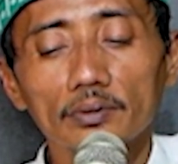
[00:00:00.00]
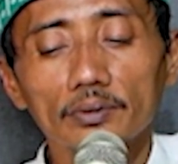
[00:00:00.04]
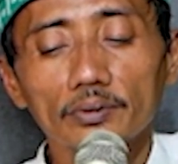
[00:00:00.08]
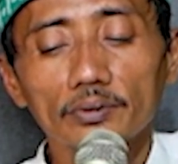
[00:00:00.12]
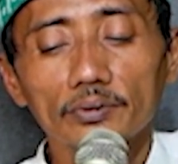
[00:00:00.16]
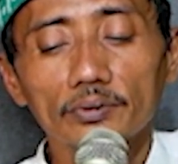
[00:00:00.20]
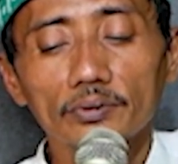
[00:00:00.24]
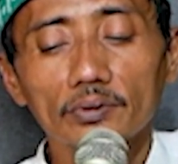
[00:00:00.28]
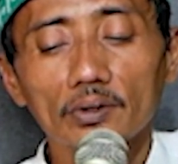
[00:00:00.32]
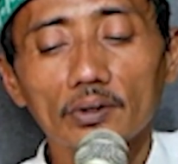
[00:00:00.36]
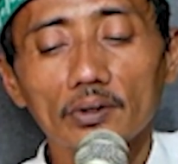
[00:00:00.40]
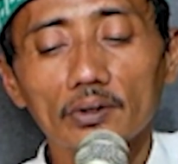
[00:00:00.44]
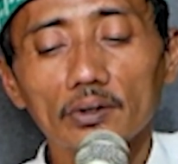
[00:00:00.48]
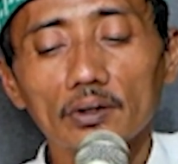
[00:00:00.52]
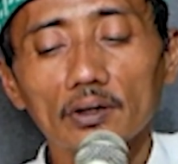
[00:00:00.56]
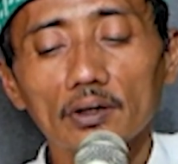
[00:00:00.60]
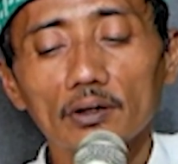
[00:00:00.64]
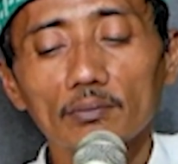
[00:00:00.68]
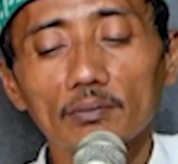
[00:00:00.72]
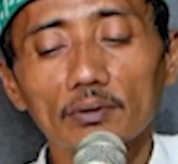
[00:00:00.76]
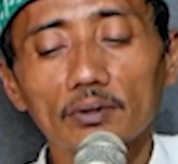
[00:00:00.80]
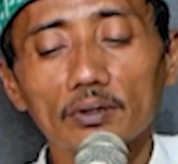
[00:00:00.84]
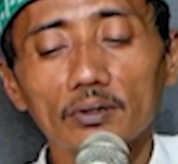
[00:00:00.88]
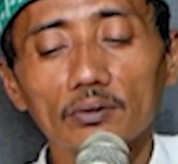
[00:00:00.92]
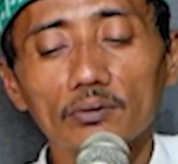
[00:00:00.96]
saking
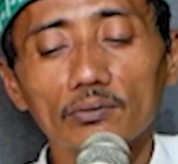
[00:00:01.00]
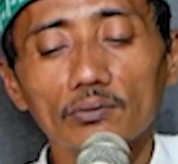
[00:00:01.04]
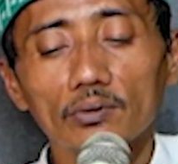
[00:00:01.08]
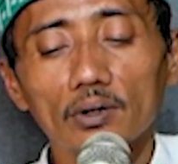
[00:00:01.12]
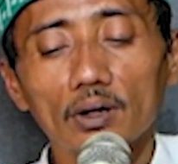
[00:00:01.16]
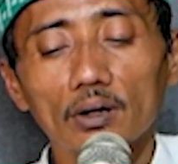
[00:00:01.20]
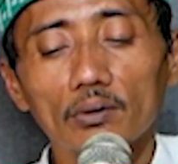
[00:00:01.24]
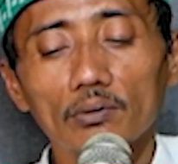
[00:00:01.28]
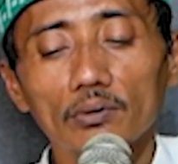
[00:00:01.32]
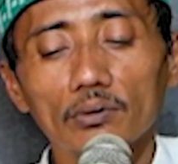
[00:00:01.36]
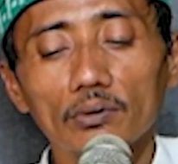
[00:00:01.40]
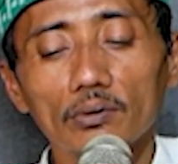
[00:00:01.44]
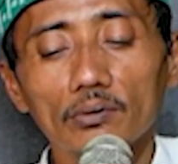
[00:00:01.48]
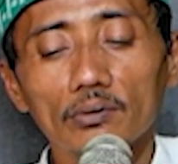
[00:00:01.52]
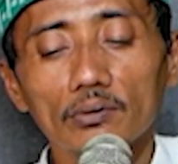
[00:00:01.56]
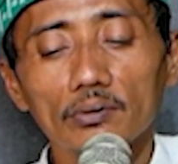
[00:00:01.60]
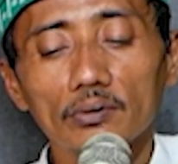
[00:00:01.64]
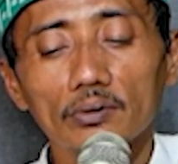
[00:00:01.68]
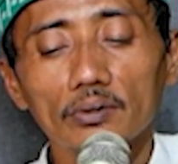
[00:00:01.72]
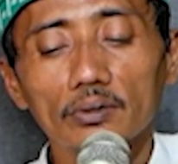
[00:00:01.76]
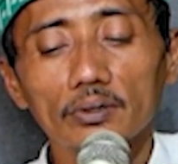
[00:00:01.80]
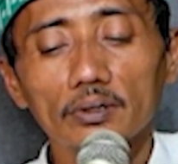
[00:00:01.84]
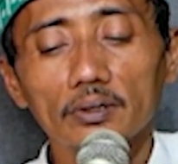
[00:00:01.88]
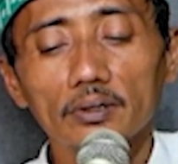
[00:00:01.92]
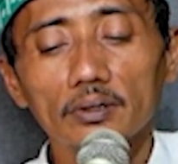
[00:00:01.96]
mendung au
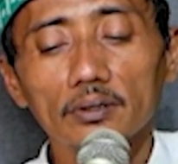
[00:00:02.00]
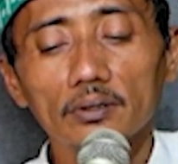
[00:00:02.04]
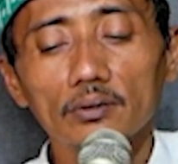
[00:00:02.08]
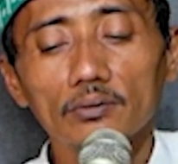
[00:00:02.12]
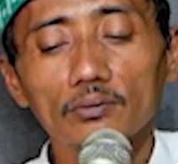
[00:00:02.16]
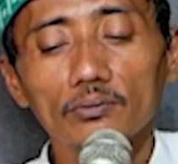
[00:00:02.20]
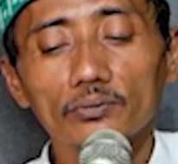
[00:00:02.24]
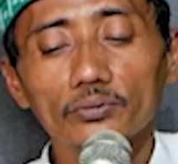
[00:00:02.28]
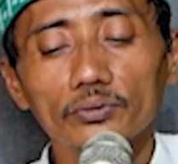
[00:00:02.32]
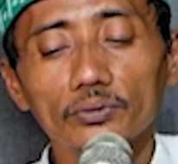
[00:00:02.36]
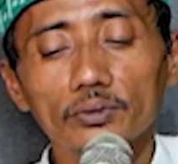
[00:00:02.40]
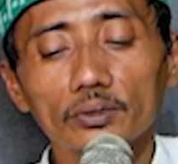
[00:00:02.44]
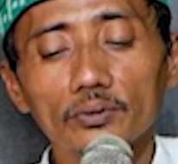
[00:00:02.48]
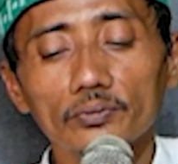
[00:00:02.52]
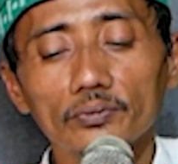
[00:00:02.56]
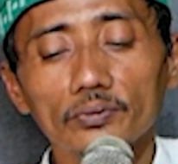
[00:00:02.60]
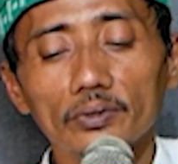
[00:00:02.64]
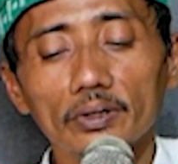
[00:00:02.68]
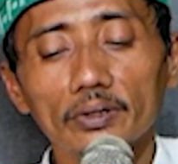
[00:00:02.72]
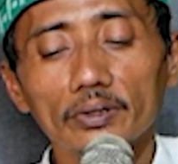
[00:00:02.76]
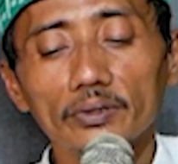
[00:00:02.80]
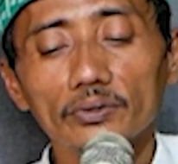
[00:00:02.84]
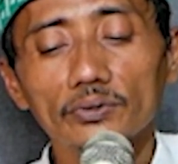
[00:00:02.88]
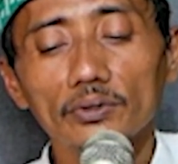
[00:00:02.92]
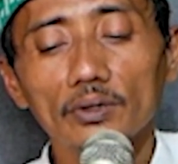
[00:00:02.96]
dukhonin
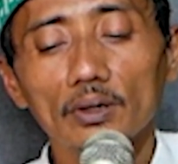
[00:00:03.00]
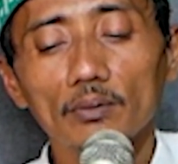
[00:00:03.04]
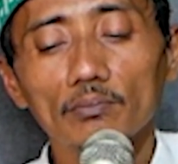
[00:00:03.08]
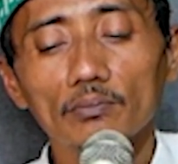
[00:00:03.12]
utawa asap